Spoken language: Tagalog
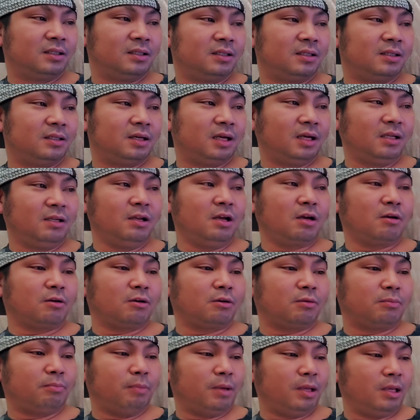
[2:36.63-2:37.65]
Ay
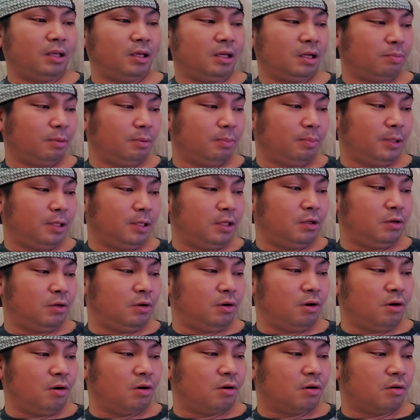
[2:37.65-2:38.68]
nak, may
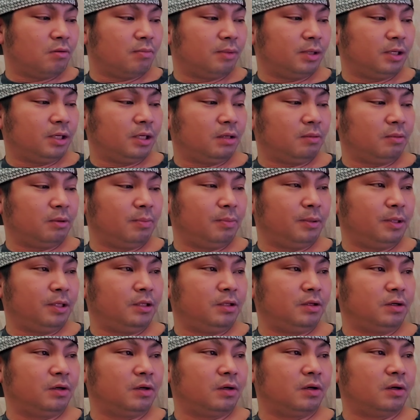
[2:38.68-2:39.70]
nagbibidyo. May
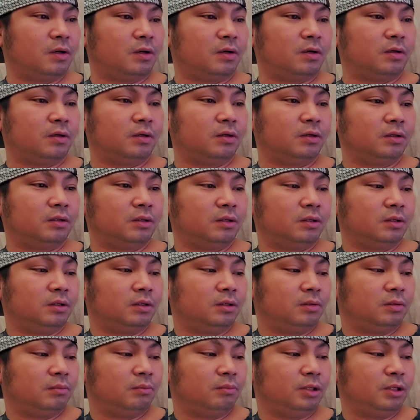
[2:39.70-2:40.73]
nagbibidyo oh.
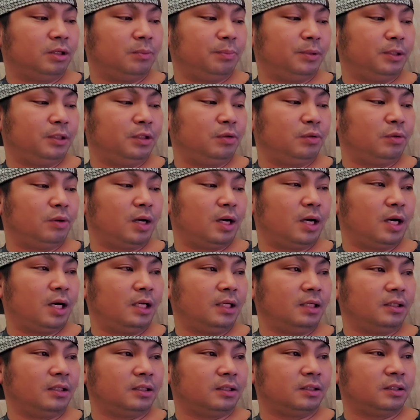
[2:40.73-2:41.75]

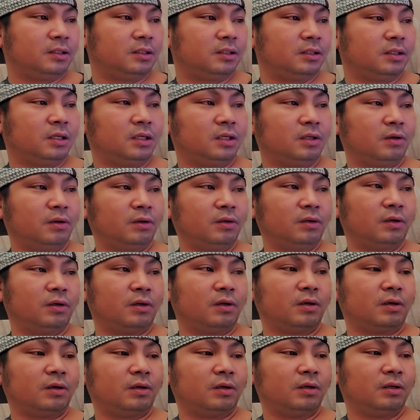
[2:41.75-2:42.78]
Binibidyohan. Ayun
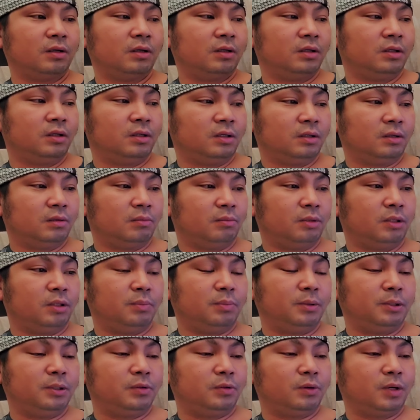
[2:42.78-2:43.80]
oh.
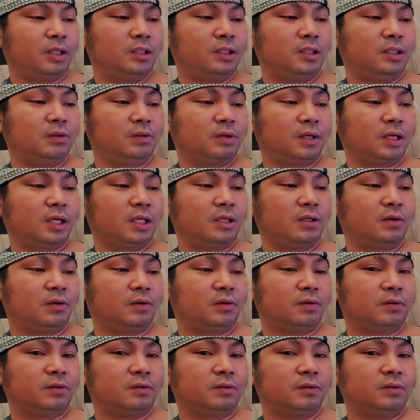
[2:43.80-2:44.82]
Binibidyohan sino kaya
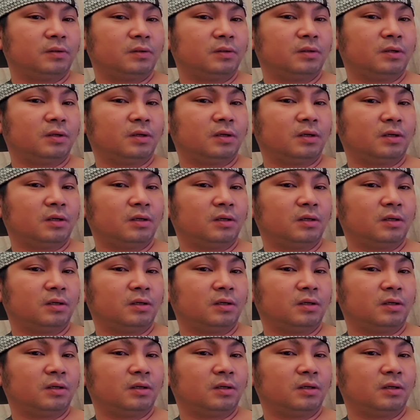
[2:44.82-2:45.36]
'yon? Oh.